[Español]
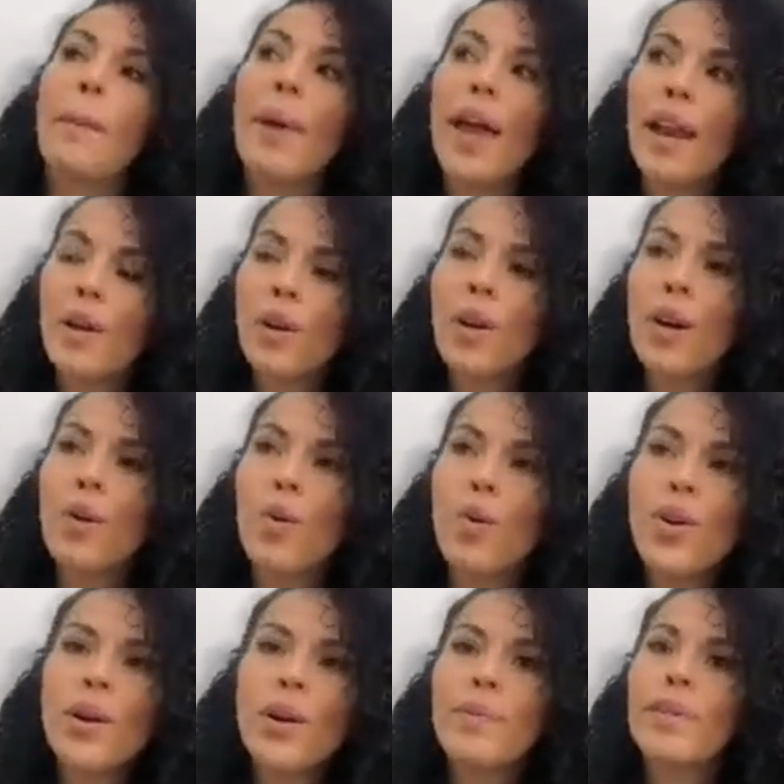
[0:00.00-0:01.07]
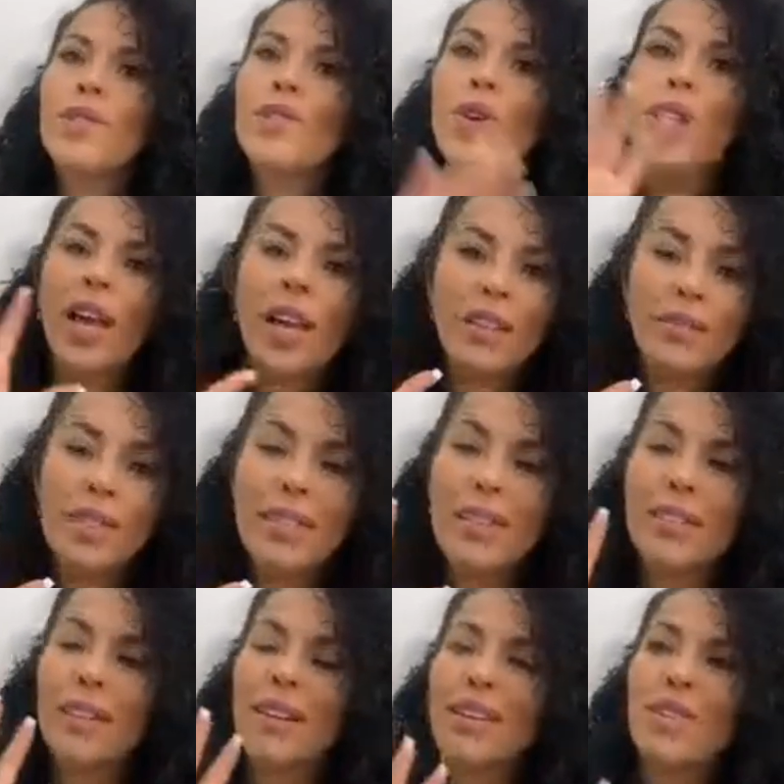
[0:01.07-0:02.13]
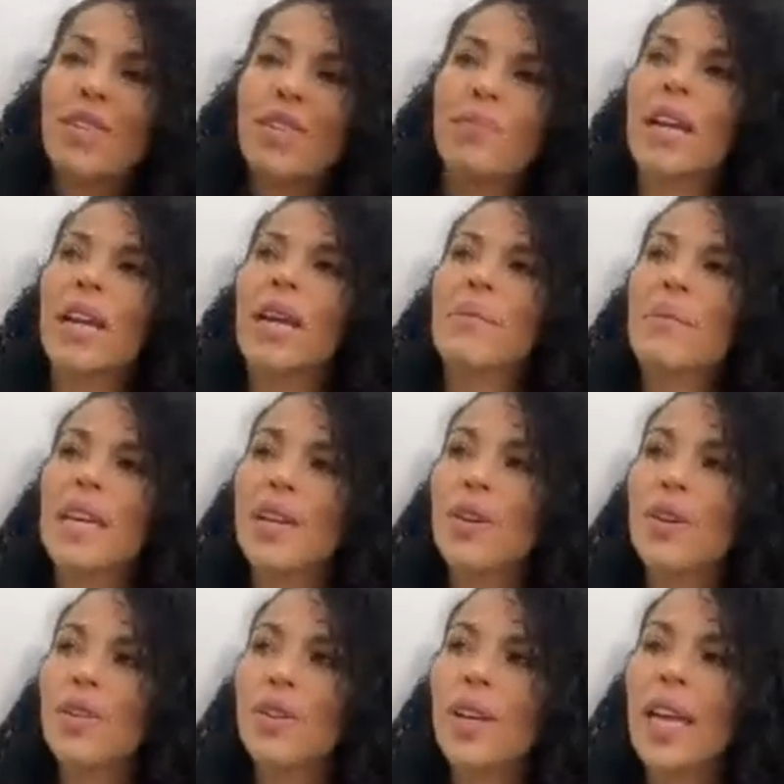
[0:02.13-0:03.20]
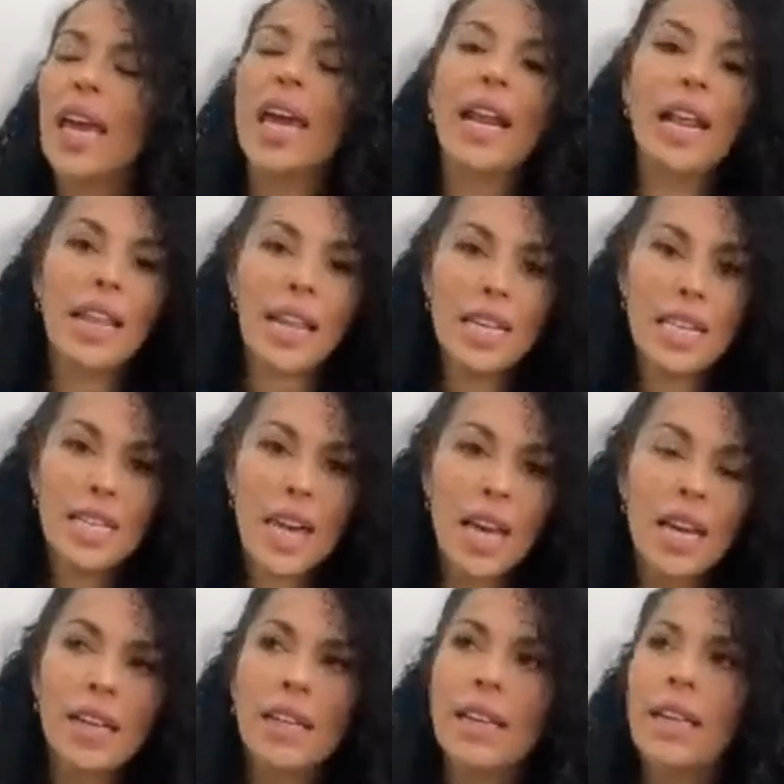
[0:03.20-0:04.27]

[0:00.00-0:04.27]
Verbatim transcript: Pero una persona que se atravesó en mi camino, que era DJ,